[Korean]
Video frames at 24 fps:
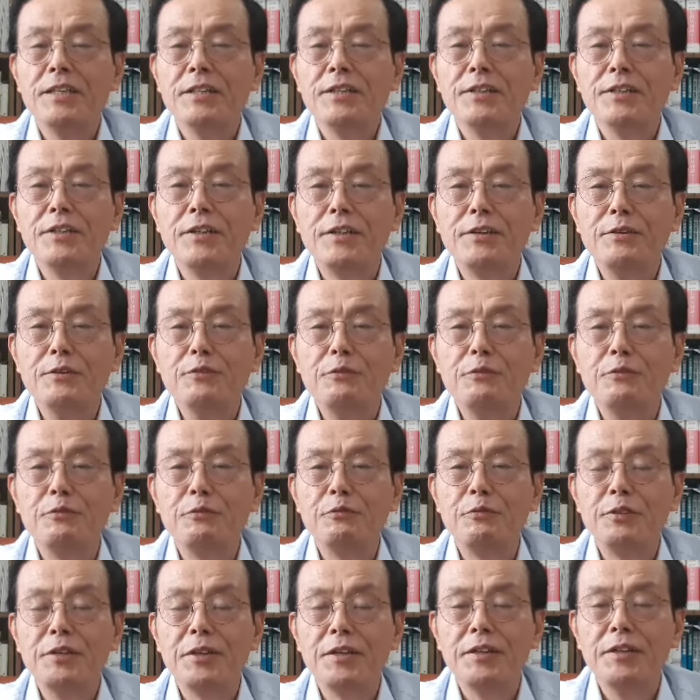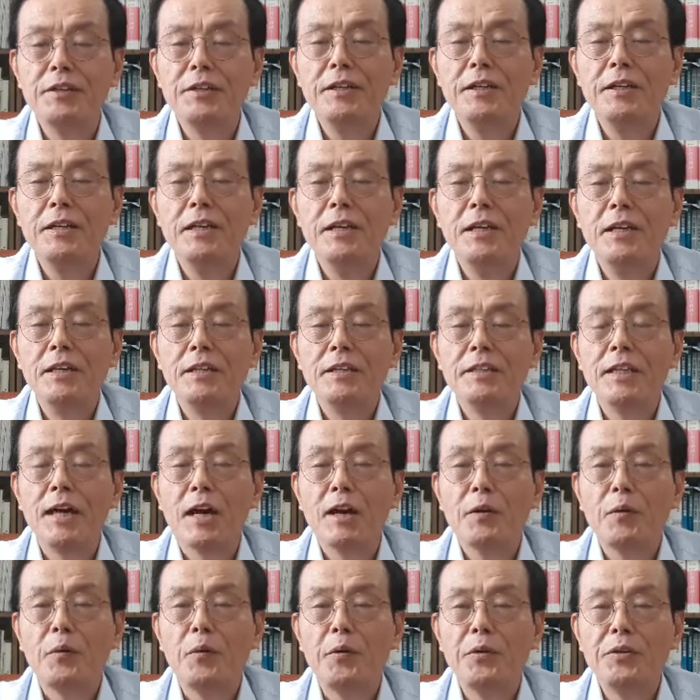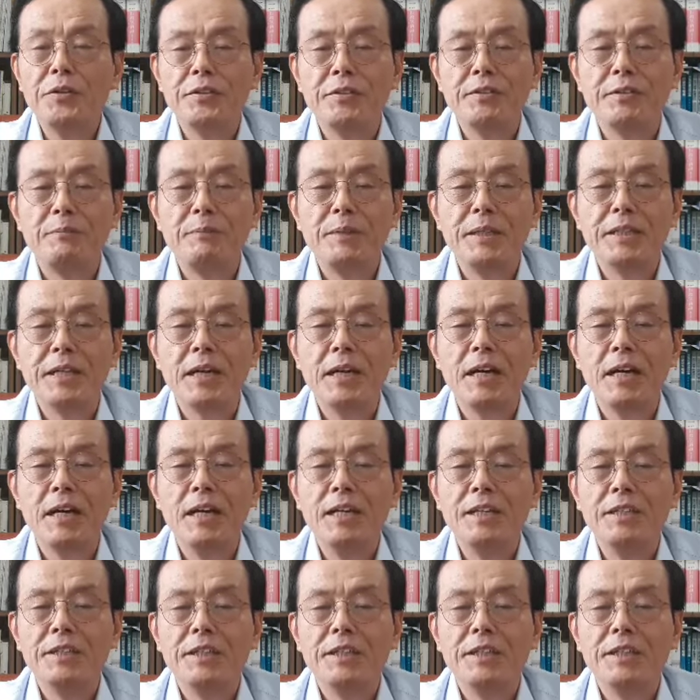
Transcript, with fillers: 그런 우려를 낳고 있습니다.